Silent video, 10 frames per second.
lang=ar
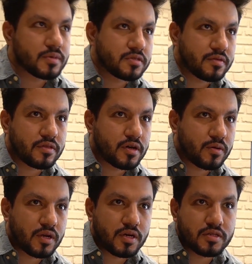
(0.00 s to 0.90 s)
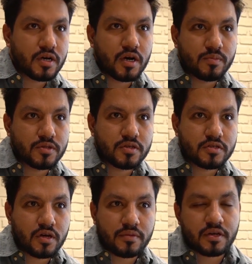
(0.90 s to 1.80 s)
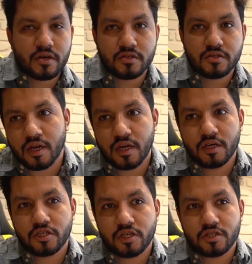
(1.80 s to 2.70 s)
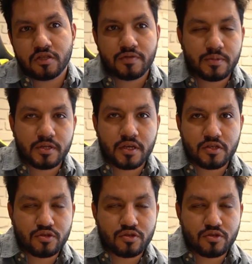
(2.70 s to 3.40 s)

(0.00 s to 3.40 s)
متجر ثاني والله عنده هاي المنتج ارخص ليش اشتري من